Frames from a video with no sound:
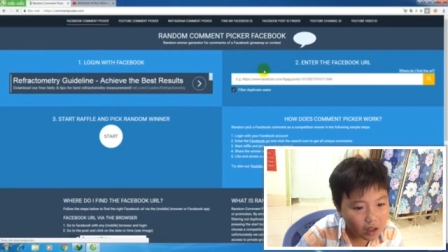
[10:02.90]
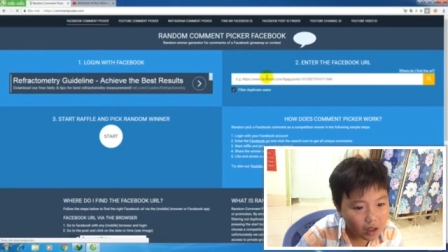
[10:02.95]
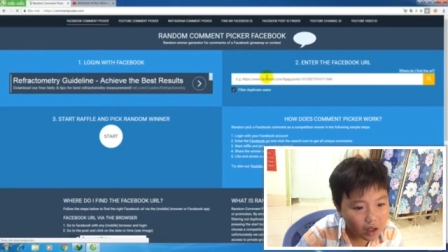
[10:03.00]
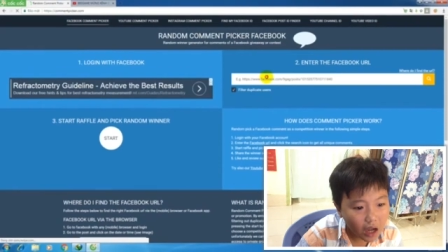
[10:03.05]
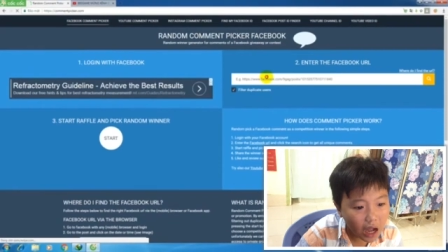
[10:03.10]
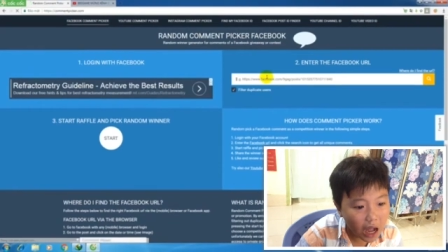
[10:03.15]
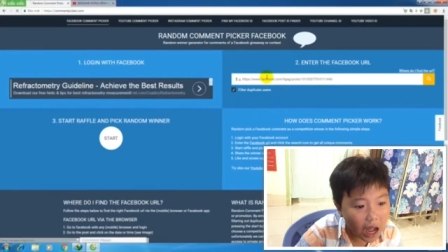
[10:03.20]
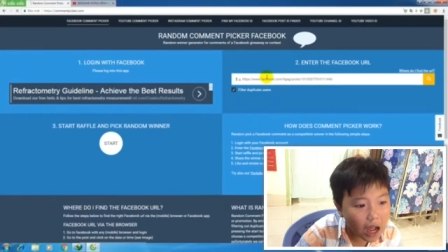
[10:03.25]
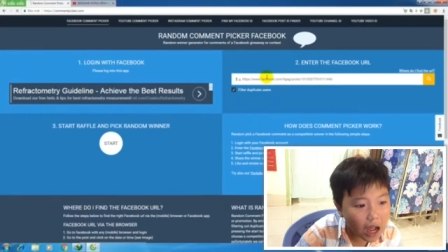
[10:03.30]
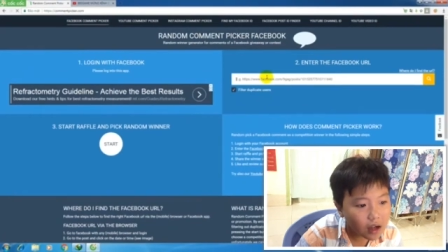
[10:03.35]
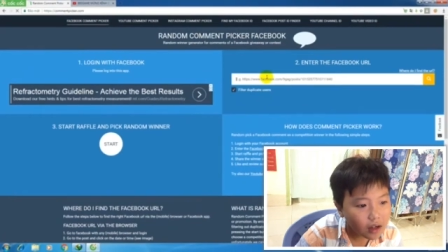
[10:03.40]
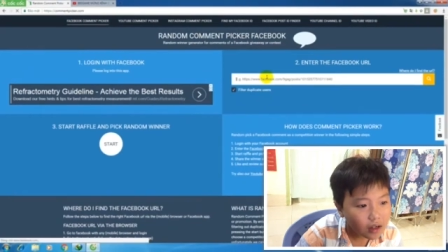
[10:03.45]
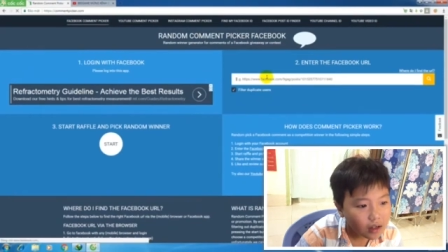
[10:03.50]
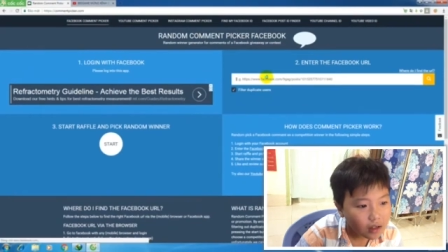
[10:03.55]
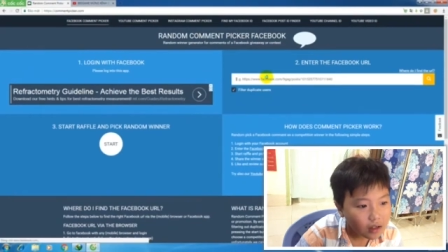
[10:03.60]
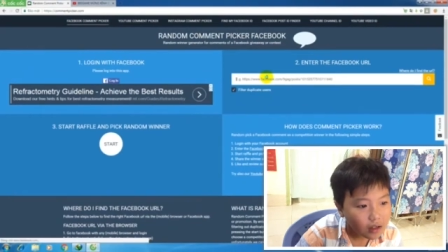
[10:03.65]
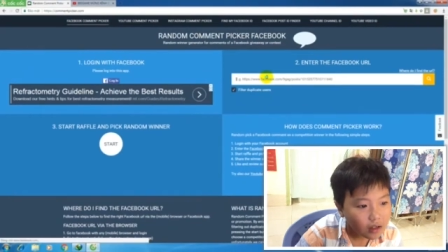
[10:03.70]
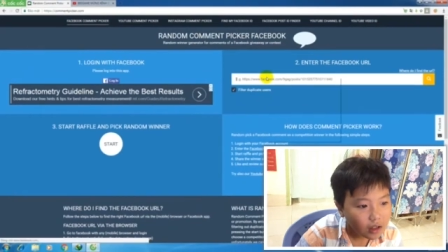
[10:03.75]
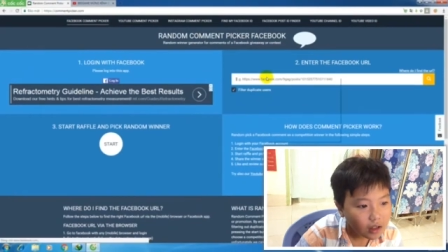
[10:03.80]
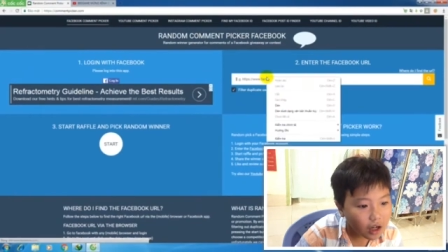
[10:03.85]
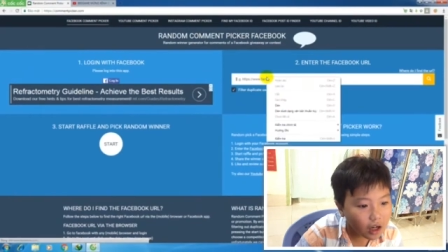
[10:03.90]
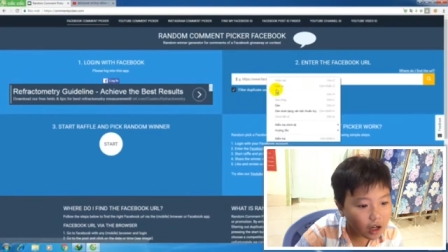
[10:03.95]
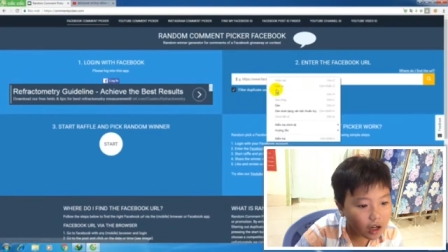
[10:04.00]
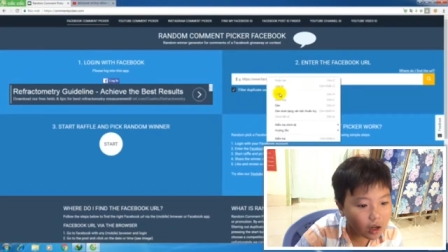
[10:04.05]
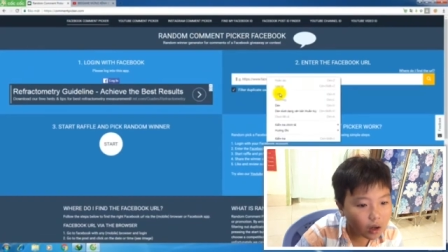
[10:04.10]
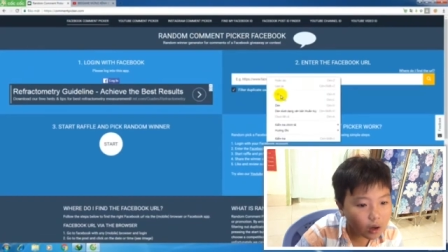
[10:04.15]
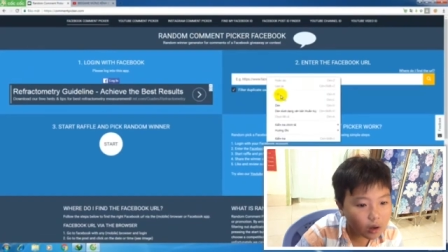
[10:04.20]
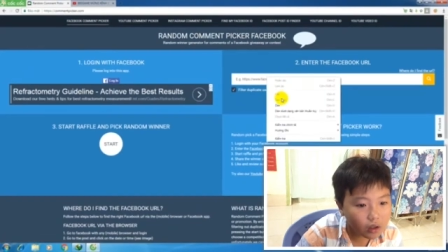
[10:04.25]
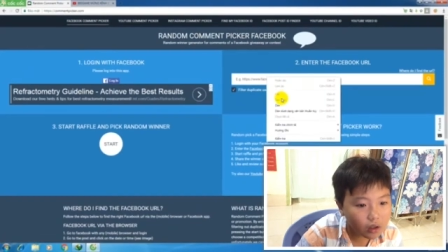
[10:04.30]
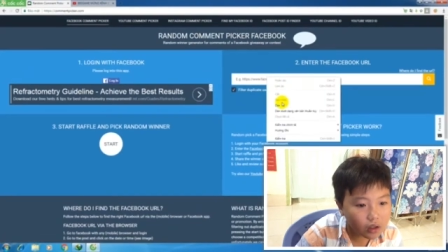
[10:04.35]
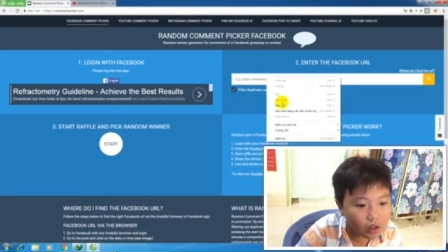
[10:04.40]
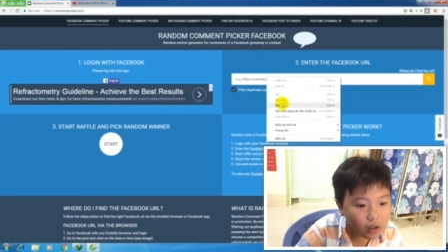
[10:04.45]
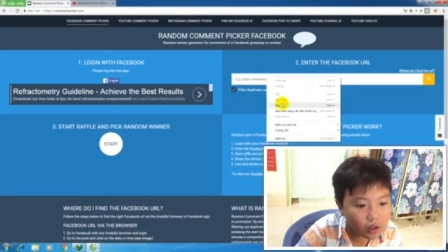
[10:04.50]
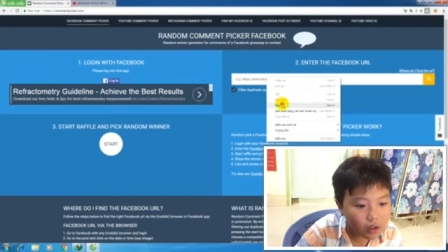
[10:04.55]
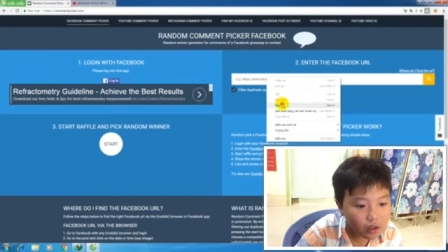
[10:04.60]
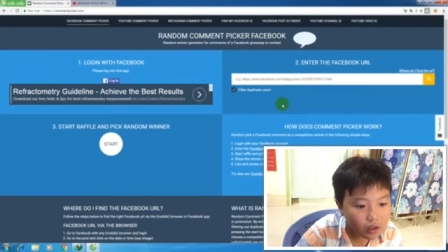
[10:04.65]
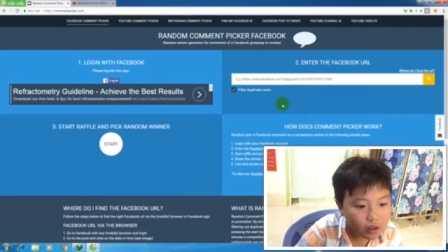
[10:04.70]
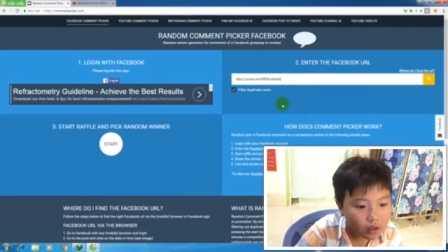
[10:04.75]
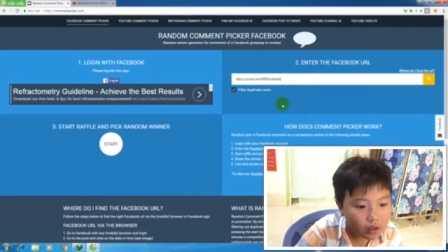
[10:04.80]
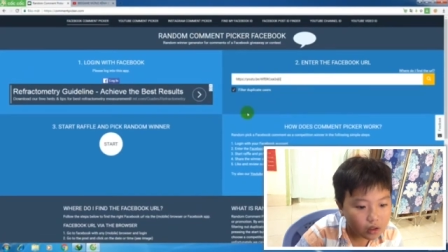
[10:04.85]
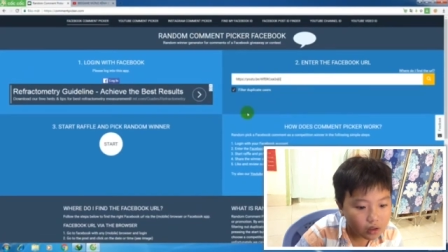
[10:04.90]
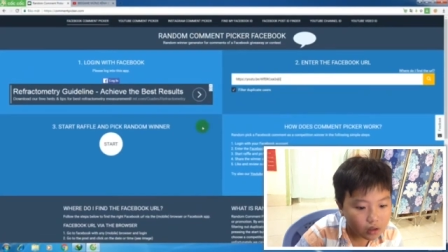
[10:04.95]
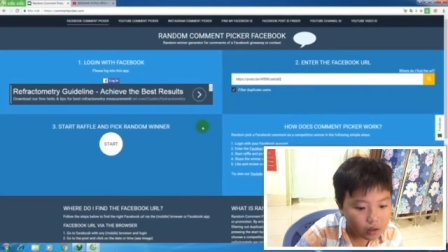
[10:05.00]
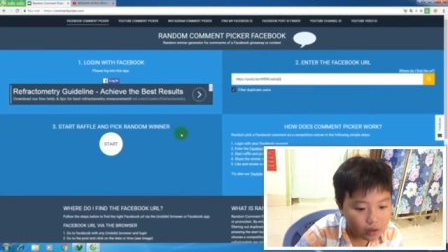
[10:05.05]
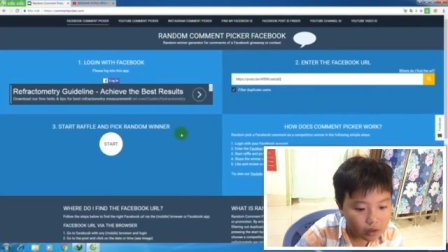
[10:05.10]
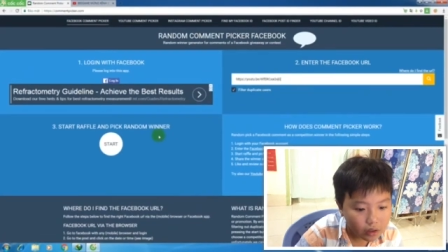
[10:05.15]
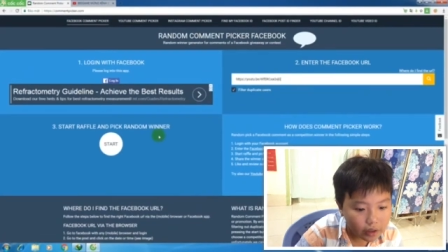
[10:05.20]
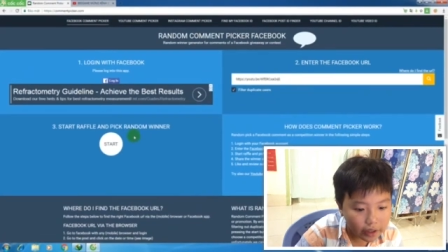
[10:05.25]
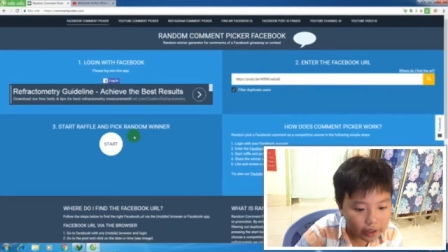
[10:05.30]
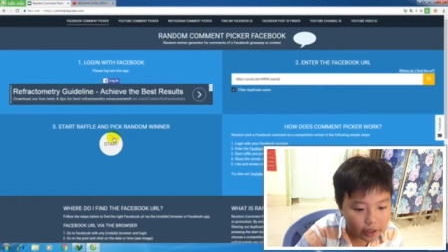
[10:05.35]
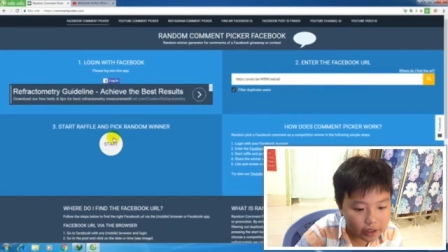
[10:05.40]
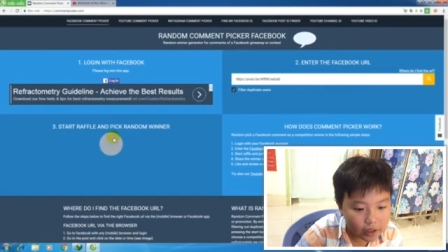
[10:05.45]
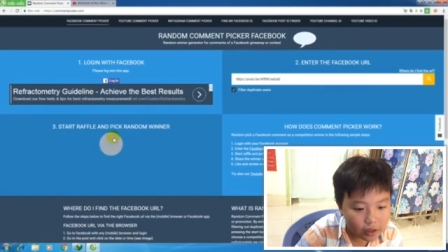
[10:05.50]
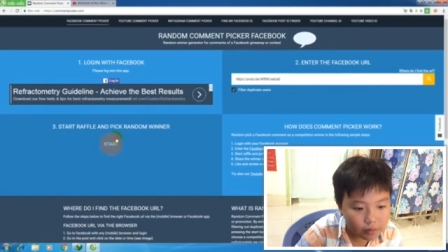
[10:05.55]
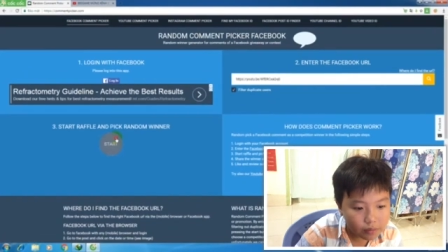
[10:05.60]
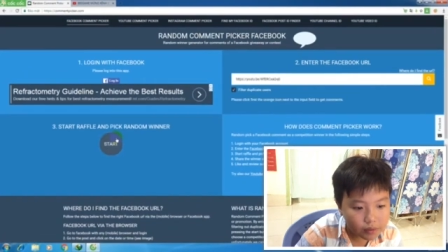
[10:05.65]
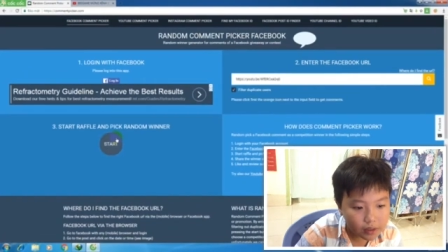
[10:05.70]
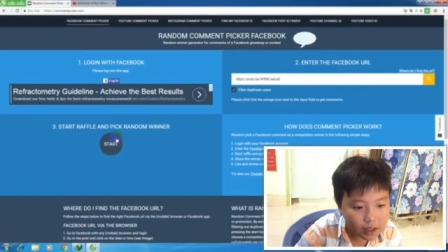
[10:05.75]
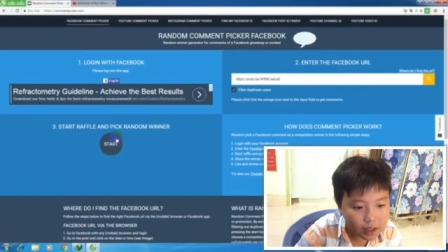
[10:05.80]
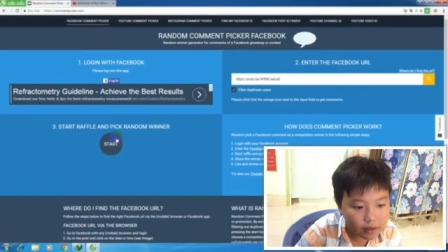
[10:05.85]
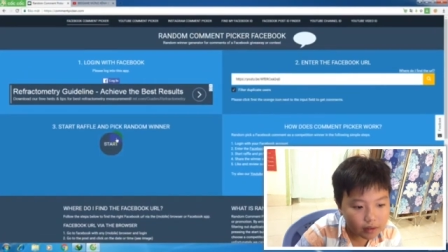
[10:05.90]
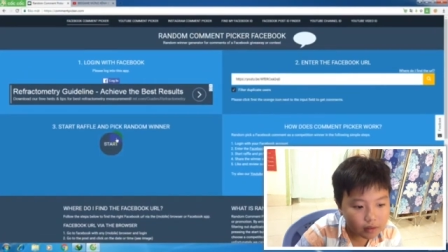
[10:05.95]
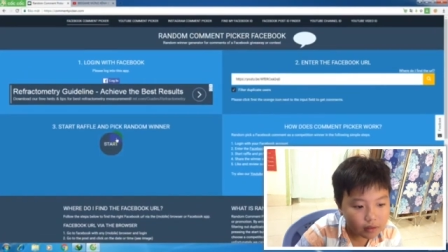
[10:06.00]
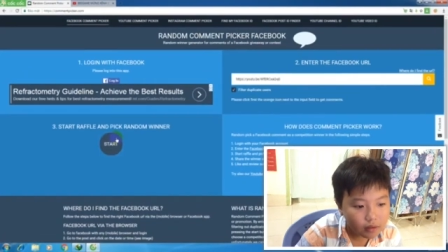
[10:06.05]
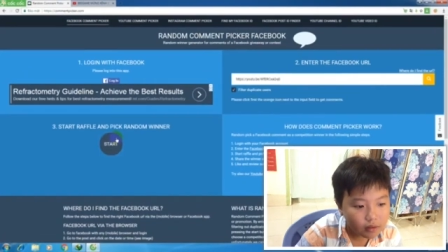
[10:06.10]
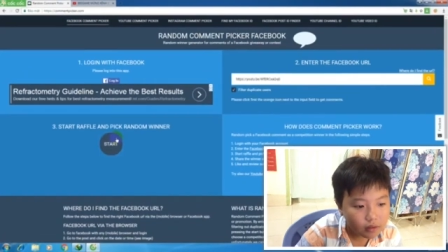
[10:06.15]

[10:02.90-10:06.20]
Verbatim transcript: À, à lộn rồi Kệ đi không sao đâu